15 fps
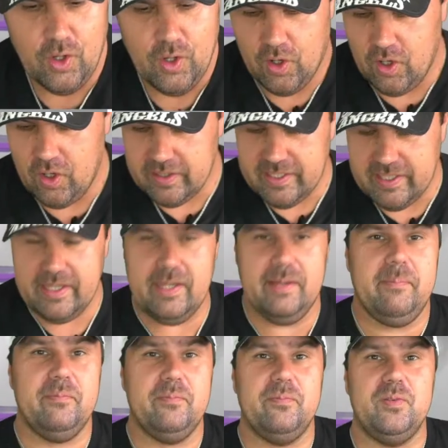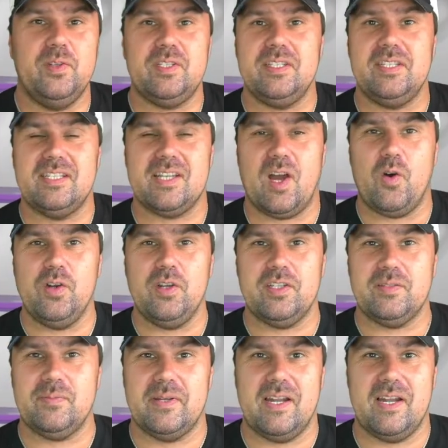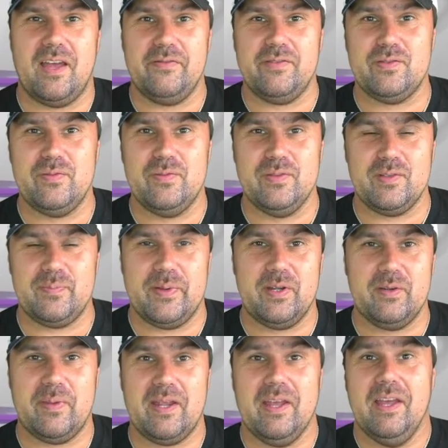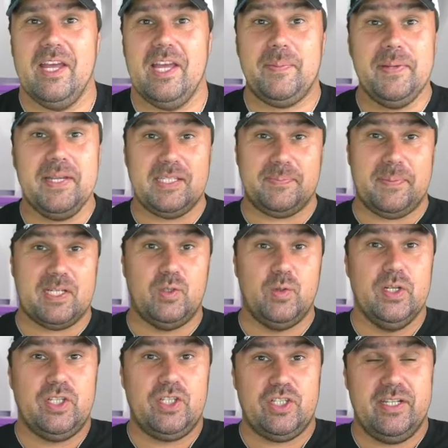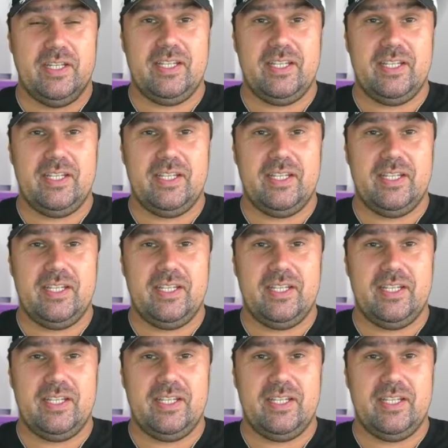Okay, wusste ich jetzt auch nicht, dass man da Livestreaming spenden kann. Ich bin jetzt bei Twitch, ne?